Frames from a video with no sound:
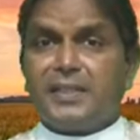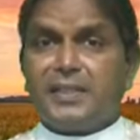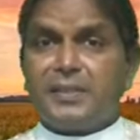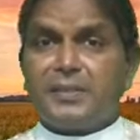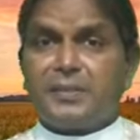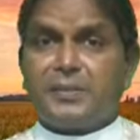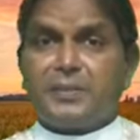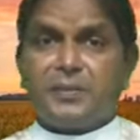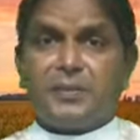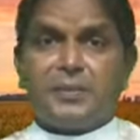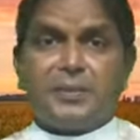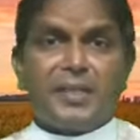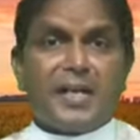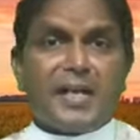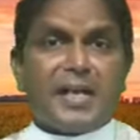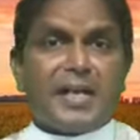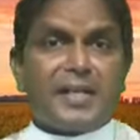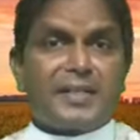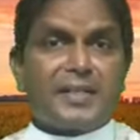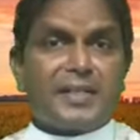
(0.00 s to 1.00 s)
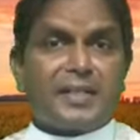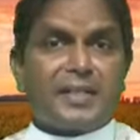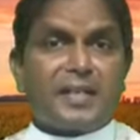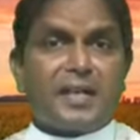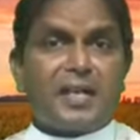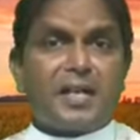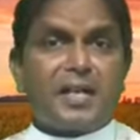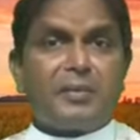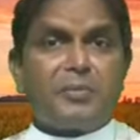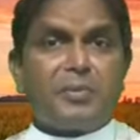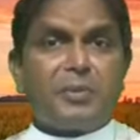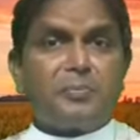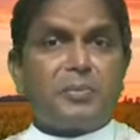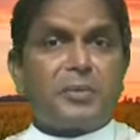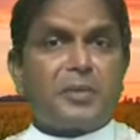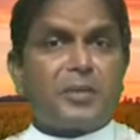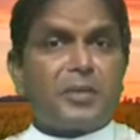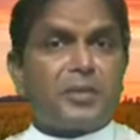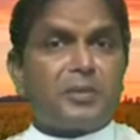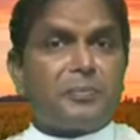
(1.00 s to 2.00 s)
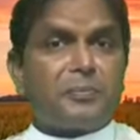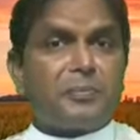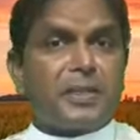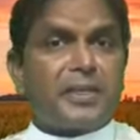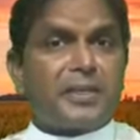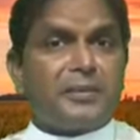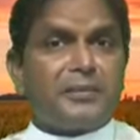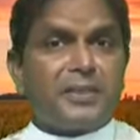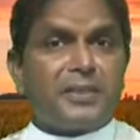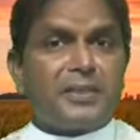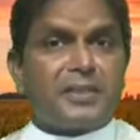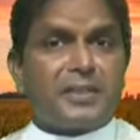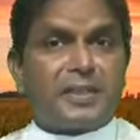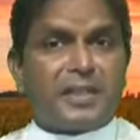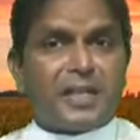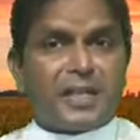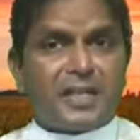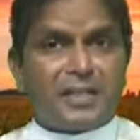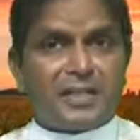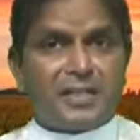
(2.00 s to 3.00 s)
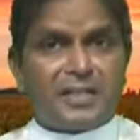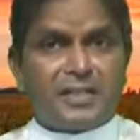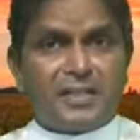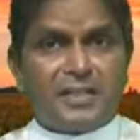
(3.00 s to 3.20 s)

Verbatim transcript: இதோ அந்த காணாமல் போன அந்த படைவீரருக்காக